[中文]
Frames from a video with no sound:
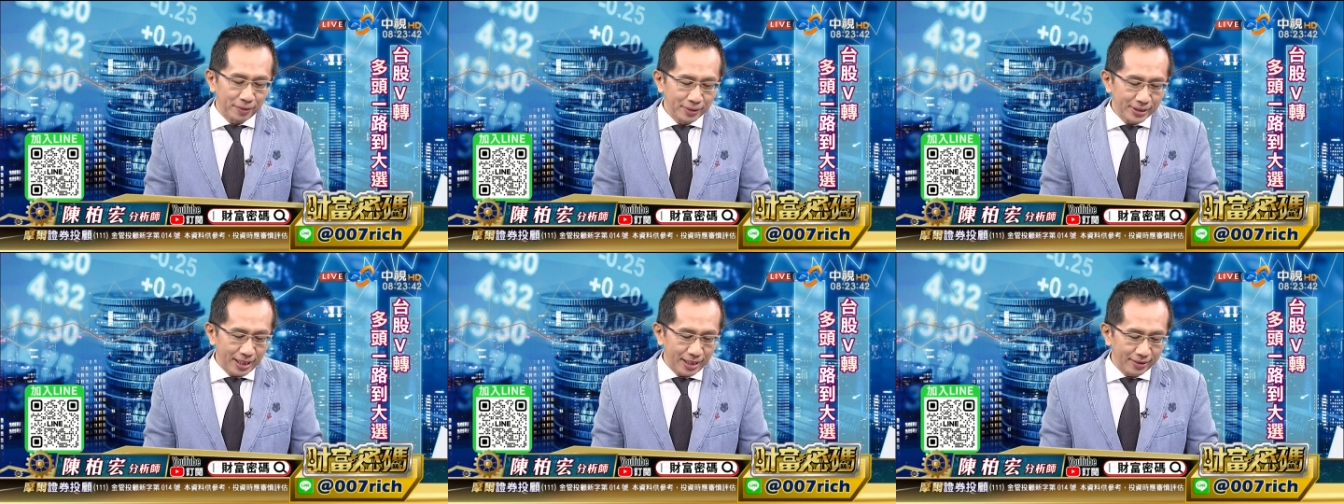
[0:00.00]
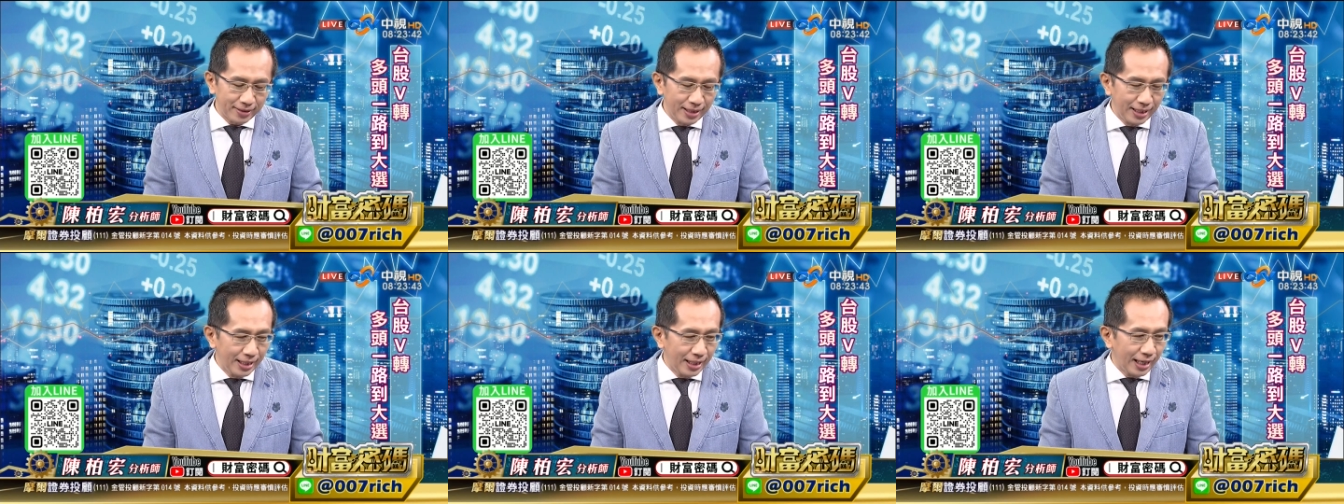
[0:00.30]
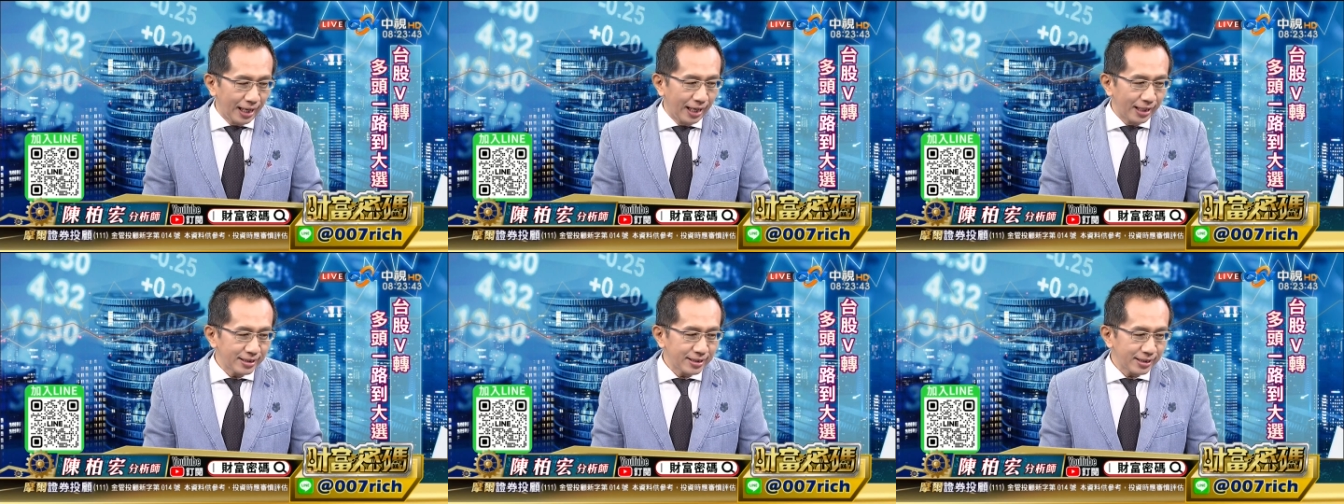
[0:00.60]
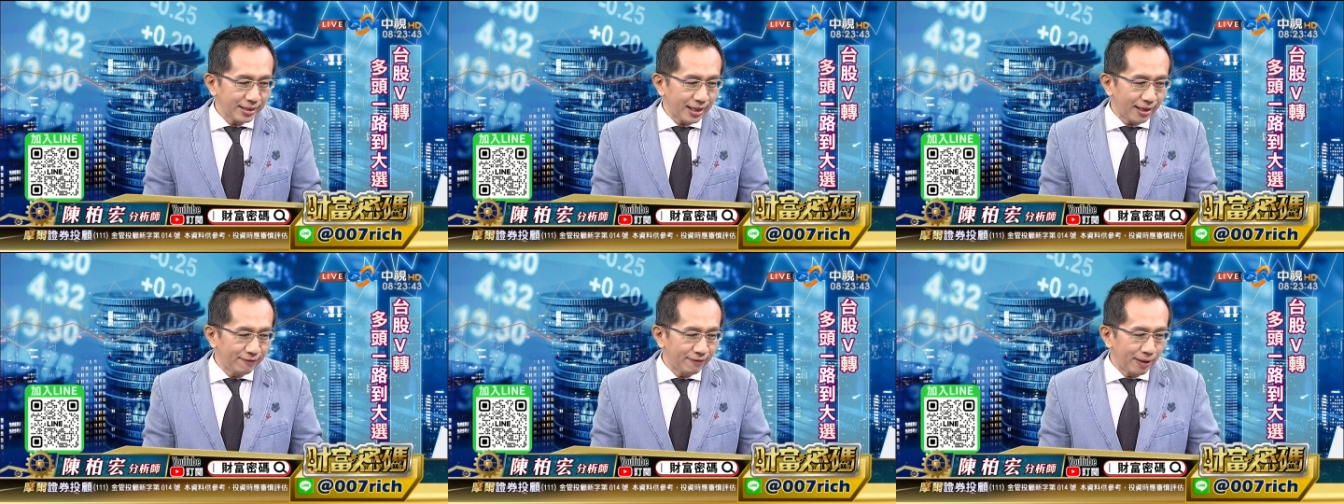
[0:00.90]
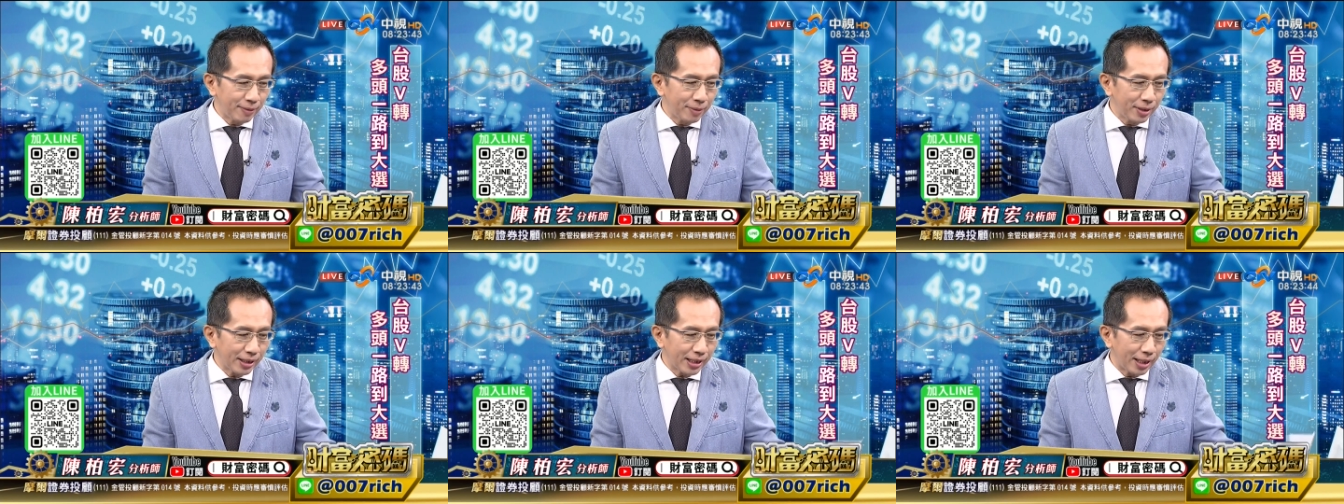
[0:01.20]
我想还是看
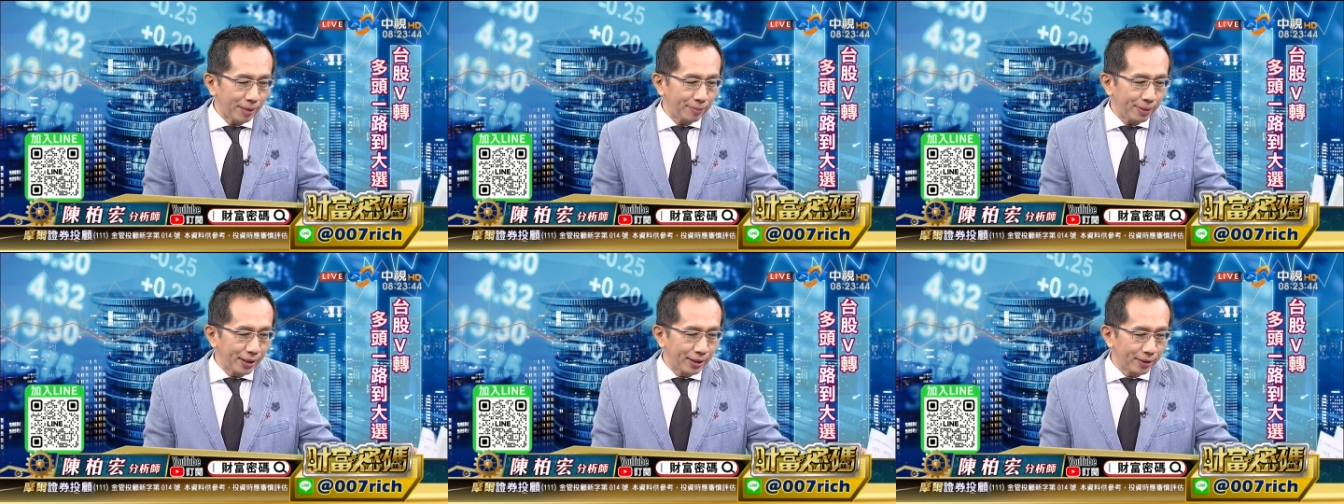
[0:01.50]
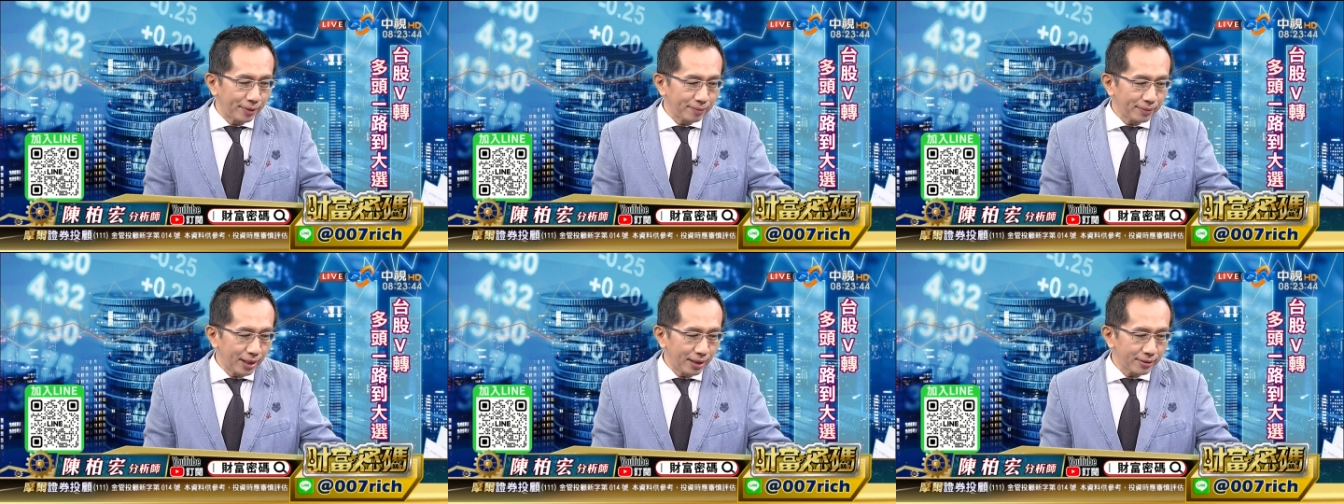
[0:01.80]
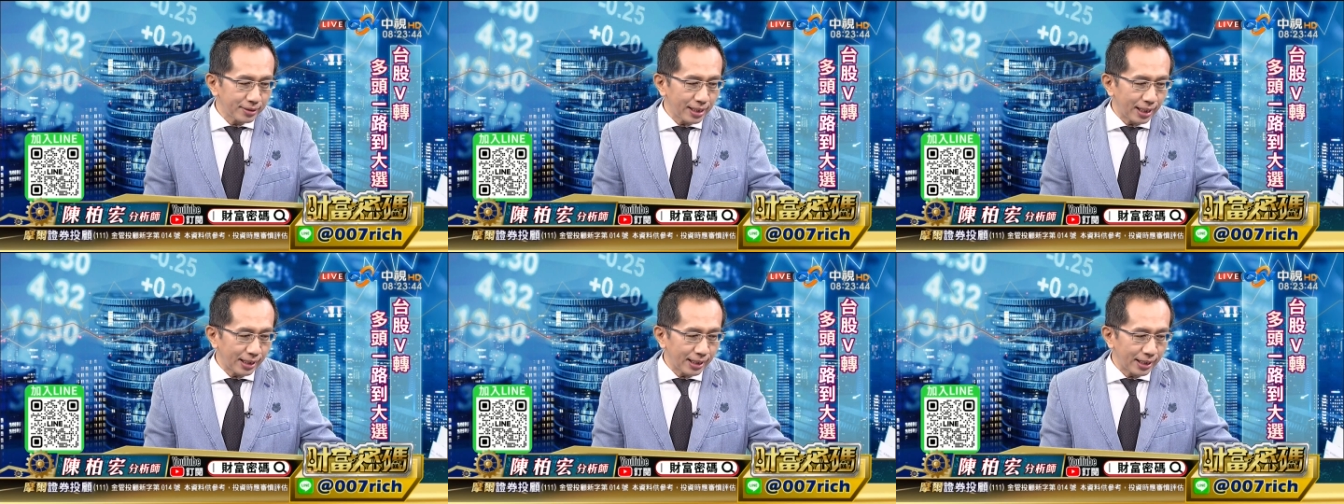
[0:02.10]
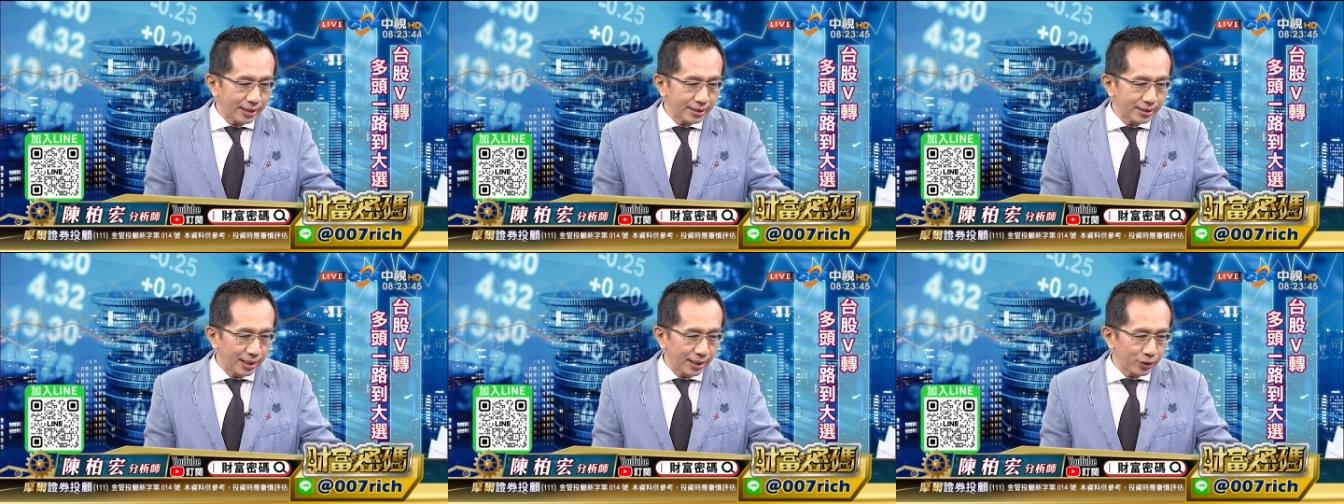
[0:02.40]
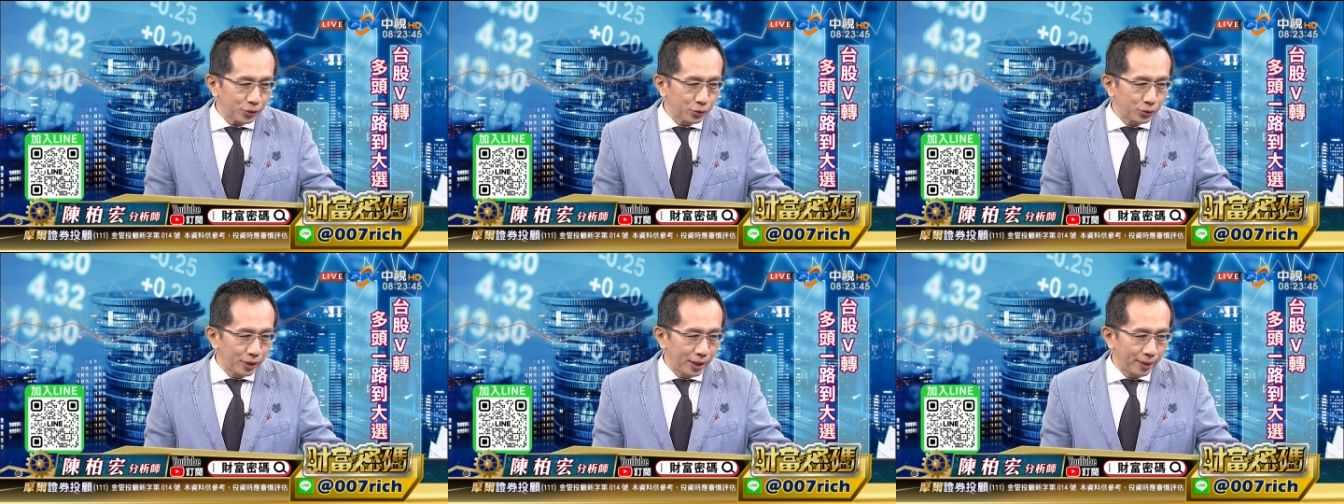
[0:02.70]
法没有改变哦。那我想看这
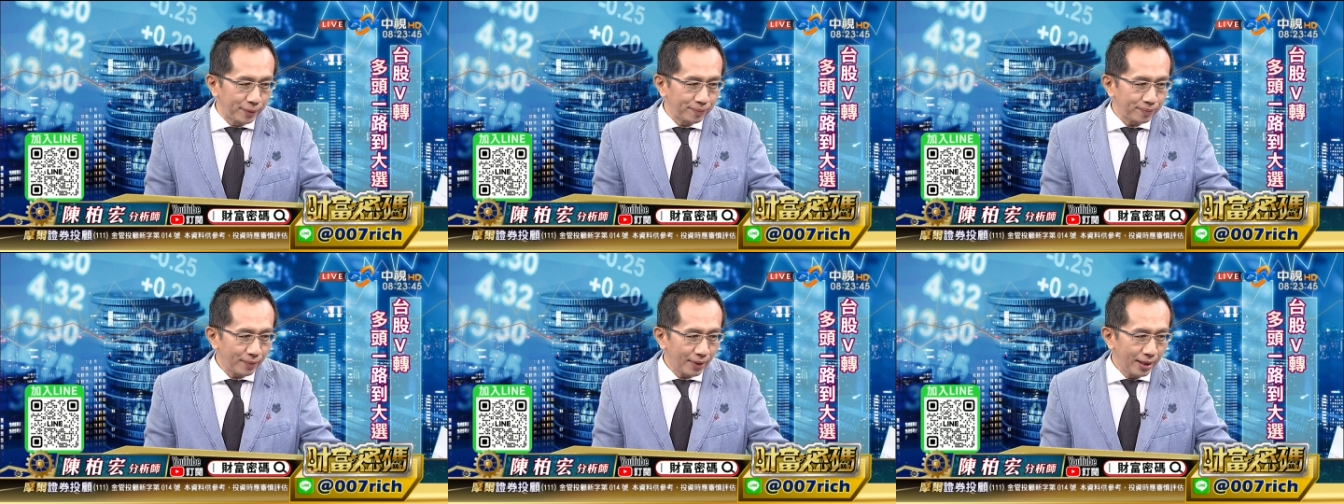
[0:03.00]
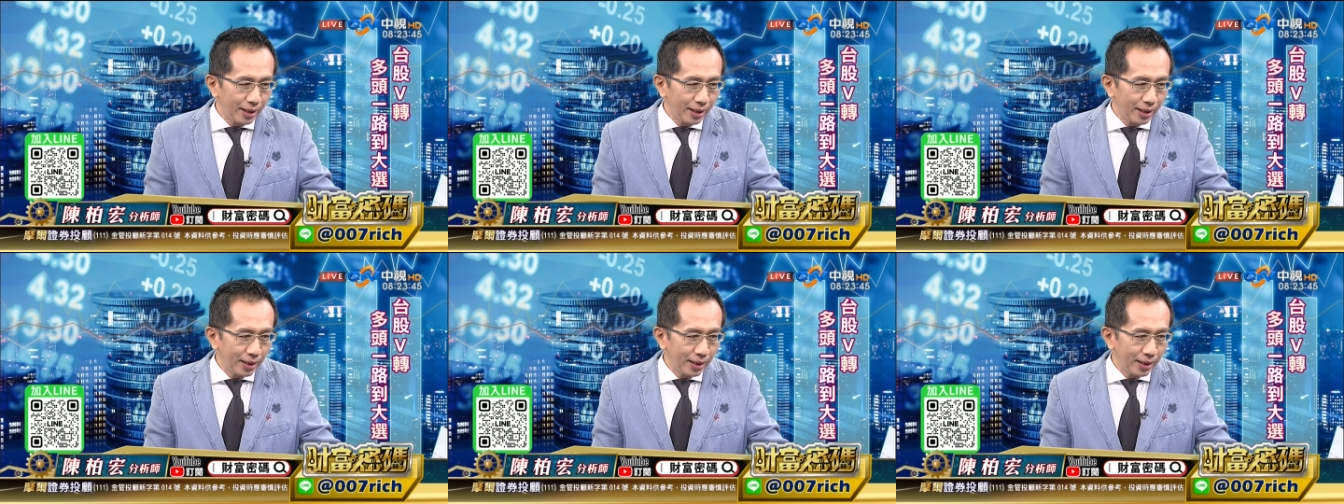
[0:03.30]
张图哈。